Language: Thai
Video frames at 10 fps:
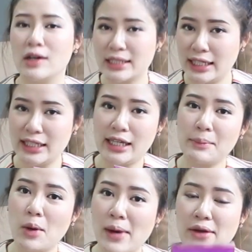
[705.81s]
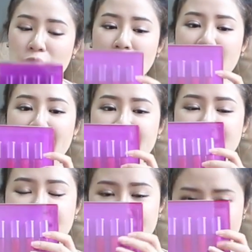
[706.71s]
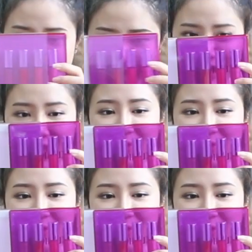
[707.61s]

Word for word: ของ Clinique มาไว้รวมกัน4ชิ้น